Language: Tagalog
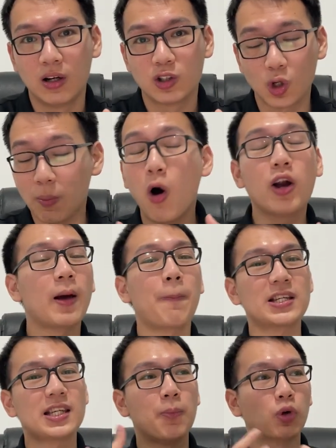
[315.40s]
So mo na
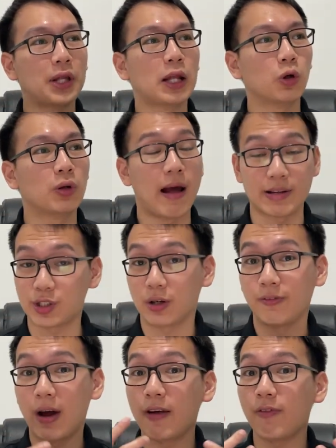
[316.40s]
pasabot dato na
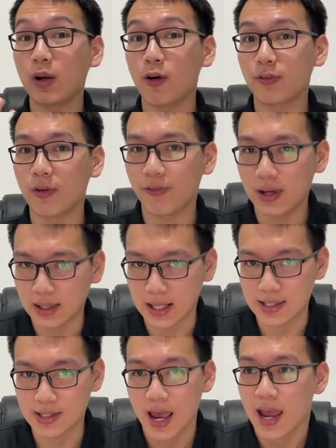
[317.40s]
survival of the
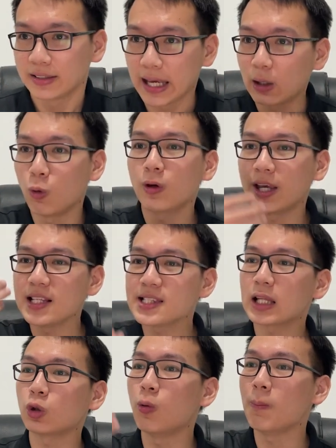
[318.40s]
fittest kay kung
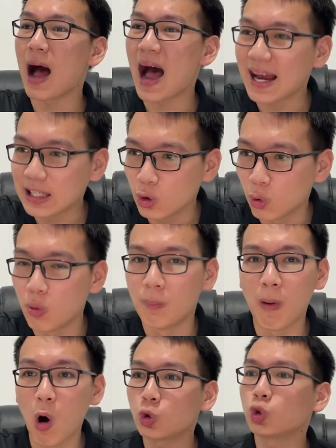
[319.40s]
kinsa tong maayo
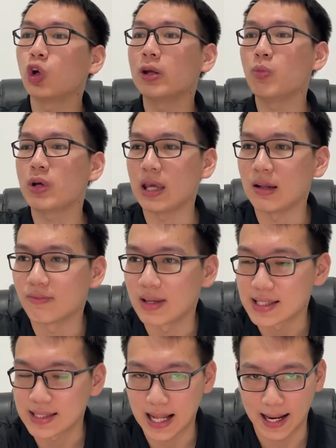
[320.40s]
mao to imong
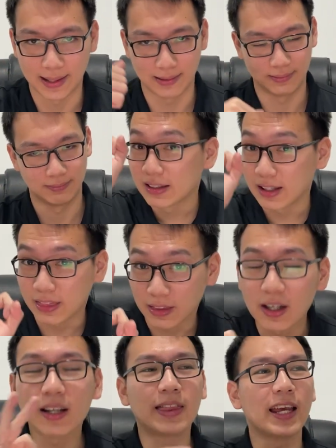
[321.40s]
giinvestan. The
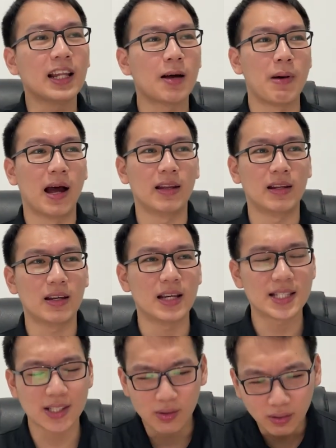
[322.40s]
third thing naman
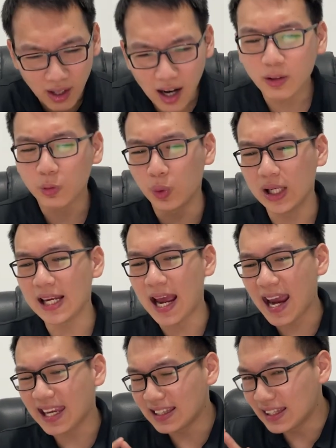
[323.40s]
is not really
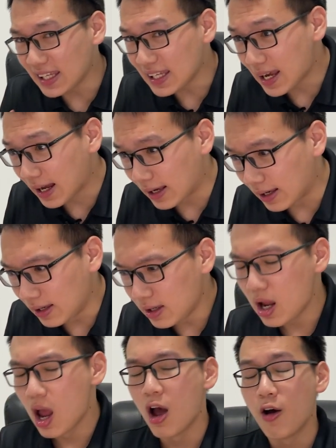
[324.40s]
ideal
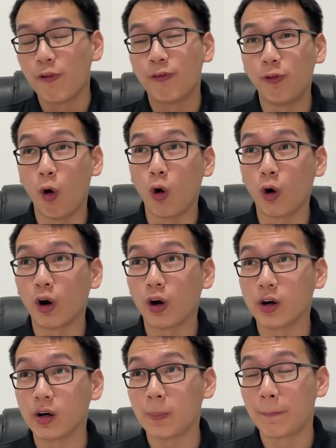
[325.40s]

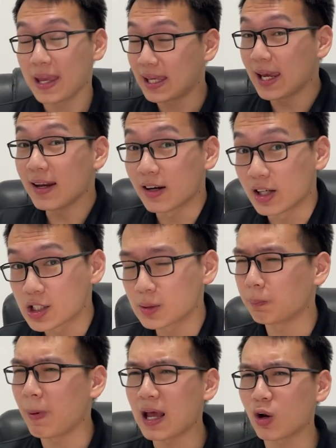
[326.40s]
for beginners
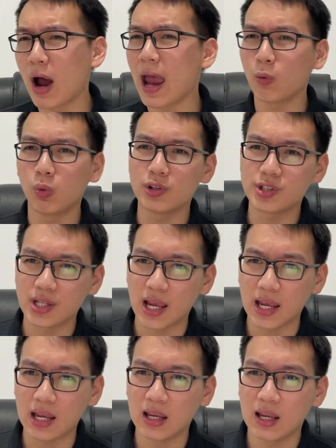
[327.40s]
pero I would
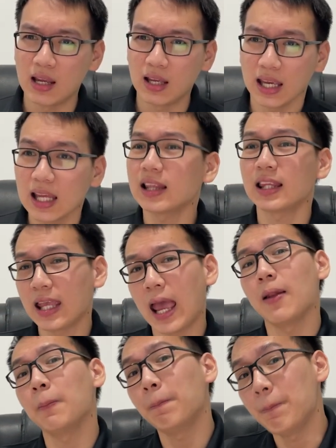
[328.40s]
say it
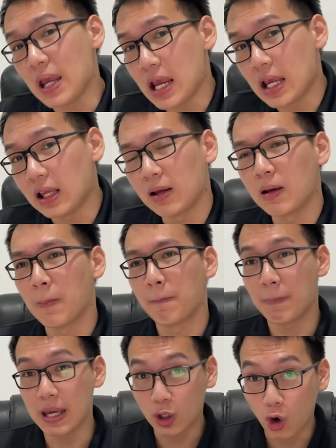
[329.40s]
can be
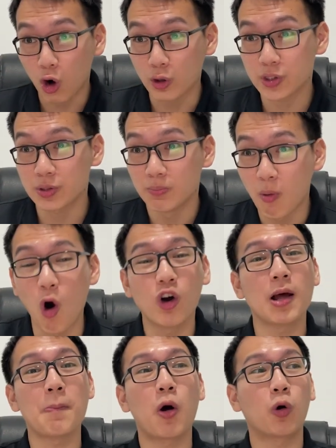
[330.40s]
because mao
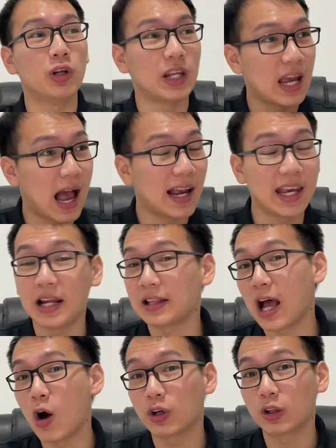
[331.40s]
naman gud ni ang
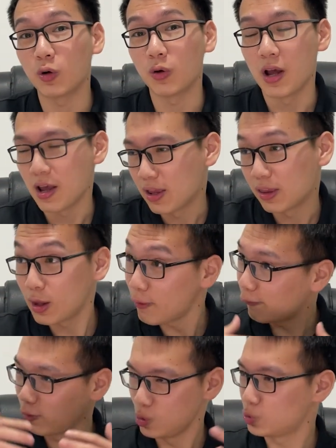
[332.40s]
ginatawag natong the
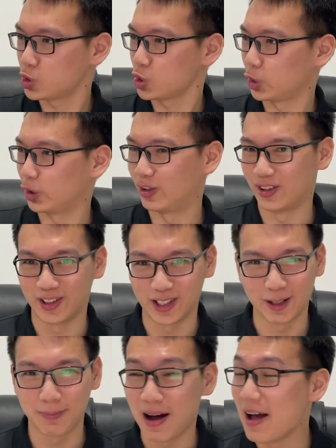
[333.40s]
future oh
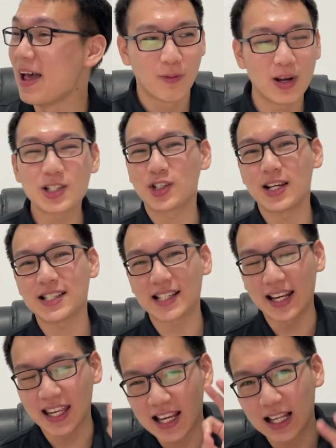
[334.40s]
di ba which is
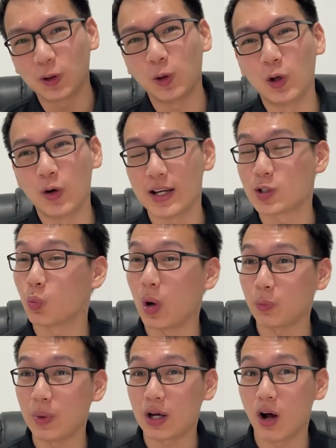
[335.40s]
kani ikatulo is
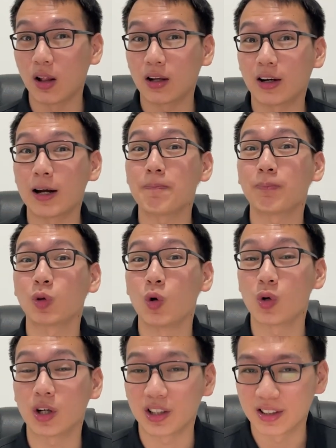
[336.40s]
what we call
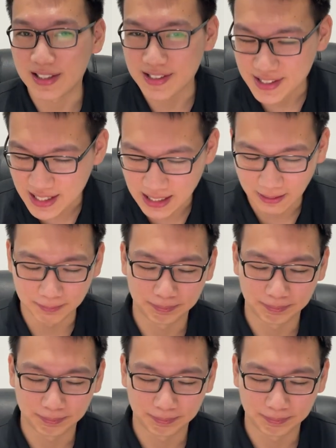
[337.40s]
cryptocurrency